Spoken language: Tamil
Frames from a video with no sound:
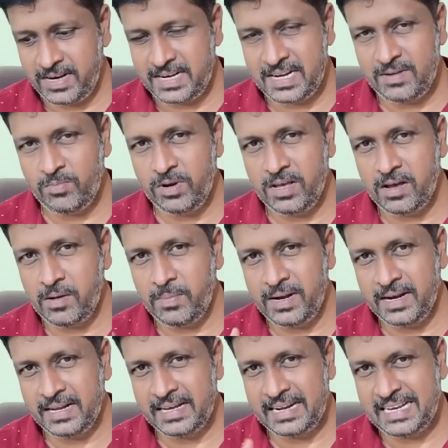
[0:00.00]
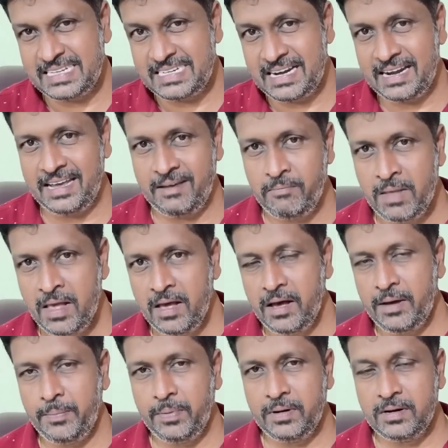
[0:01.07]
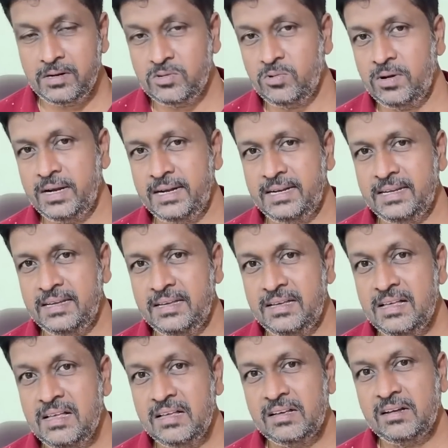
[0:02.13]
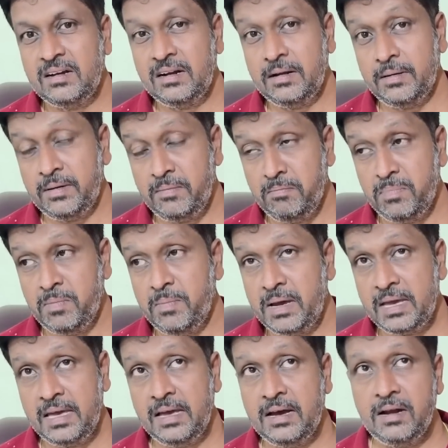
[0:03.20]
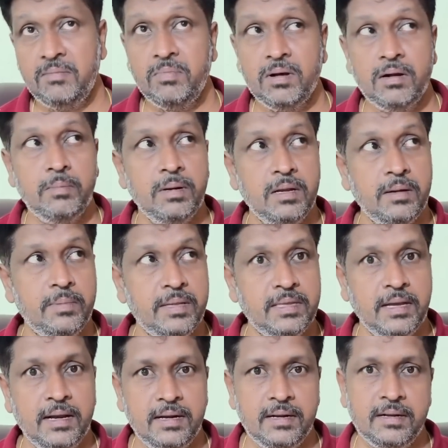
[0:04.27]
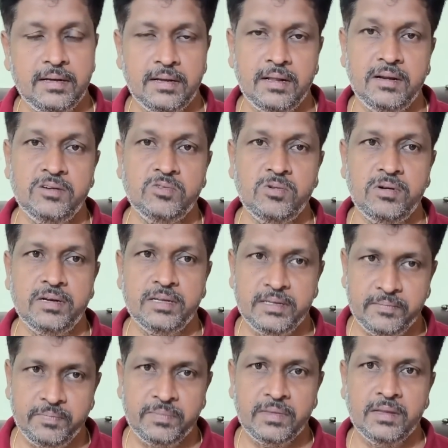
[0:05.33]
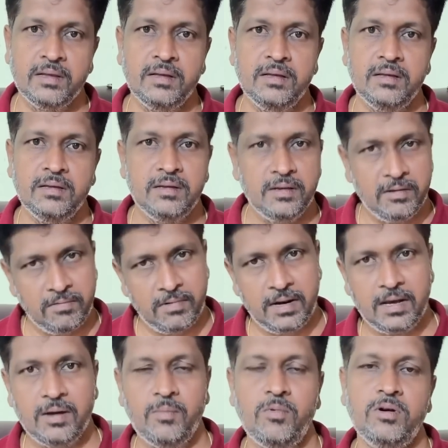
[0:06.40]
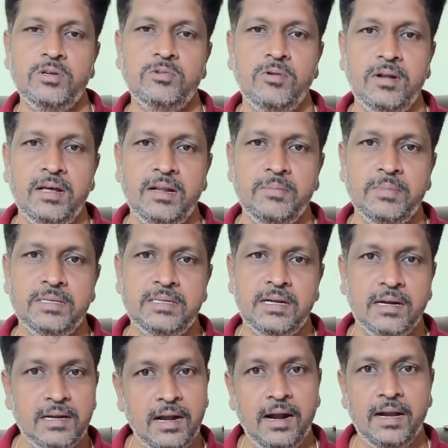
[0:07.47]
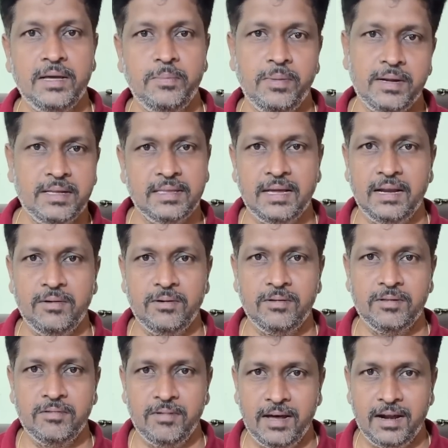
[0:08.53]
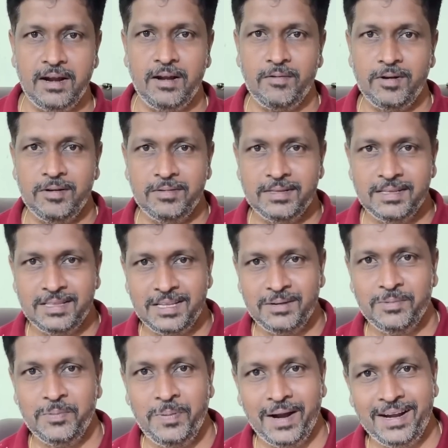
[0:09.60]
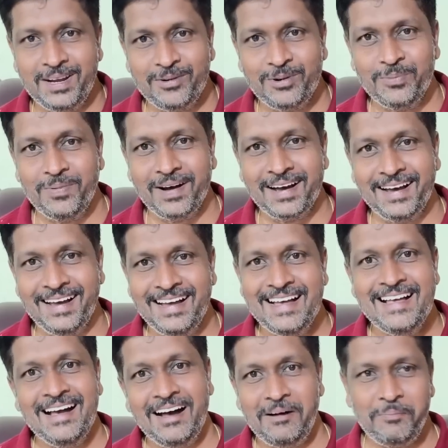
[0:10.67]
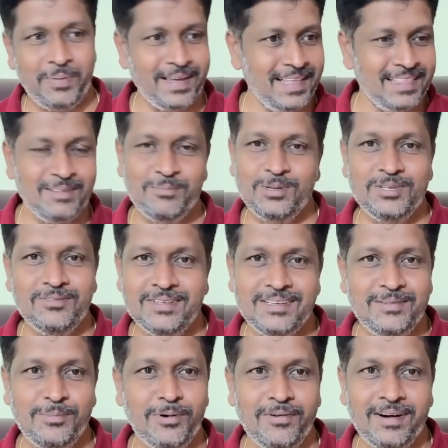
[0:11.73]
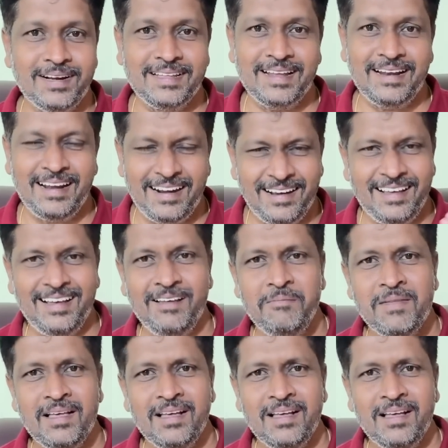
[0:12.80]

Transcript: வெற்றி முடியாமல் எனக்கு ரெஸ்ட் இல்லை அப்படின்றது சொல்லிட்டு க ரொம்ப மங்கிய கண் பார்வை அப்படி எப்படி தேடிட்டுருக்கிறாருன்னு இருக்கிறாருன்னு சொல்லிட்டு வழக்கம் போல் சொல்ல ஆரம்பிச்சிட்டாங்க நாளைக்கு பாரன் தலைவர் வந்து வேறு லெவலில் வந்து திரும்ப பேட்டி கொடுப்பாங்க அப்போ எந்த மூஞ்சி வச்சுன்னு போவாங்கன்னு தெரியல ஆனால்